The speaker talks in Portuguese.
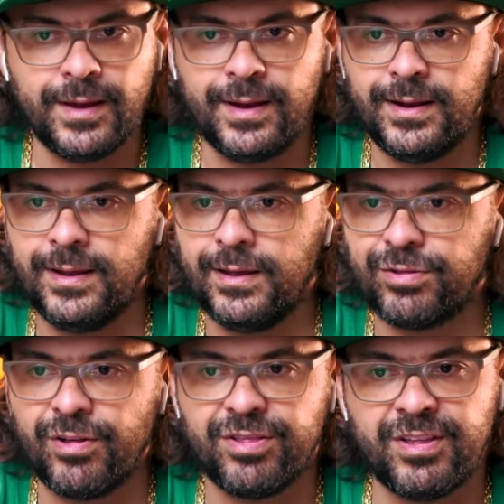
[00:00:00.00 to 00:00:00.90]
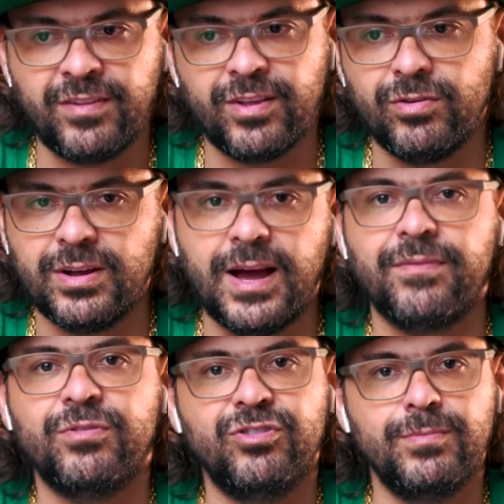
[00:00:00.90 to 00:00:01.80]
Ele só senta no
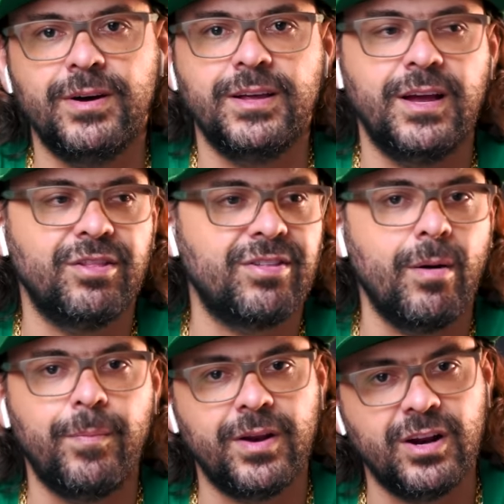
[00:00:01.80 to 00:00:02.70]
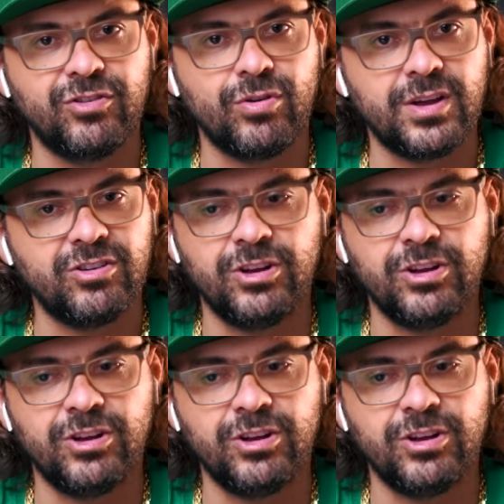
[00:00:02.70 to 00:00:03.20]
gráfico de manhã e sai operando de qualquer